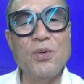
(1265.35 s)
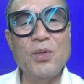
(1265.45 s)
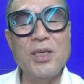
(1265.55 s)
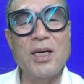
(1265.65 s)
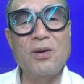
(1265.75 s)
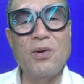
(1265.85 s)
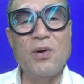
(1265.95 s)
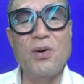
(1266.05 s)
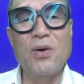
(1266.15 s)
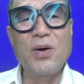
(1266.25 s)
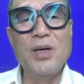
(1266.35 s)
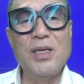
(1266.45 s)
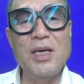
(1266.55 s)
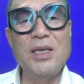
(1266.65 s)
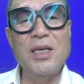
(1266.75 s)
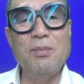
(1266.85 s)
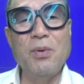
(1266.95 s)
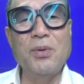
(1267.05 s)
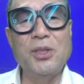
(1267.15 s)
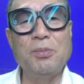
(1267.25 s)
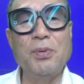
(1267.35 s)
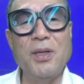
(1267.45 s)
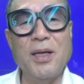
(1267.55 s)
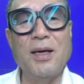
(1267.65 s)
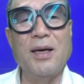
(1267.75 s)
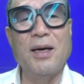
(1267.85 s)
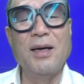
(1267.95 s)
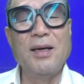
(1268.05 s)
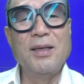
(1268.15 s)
도시라고 얘기해보고 싶은데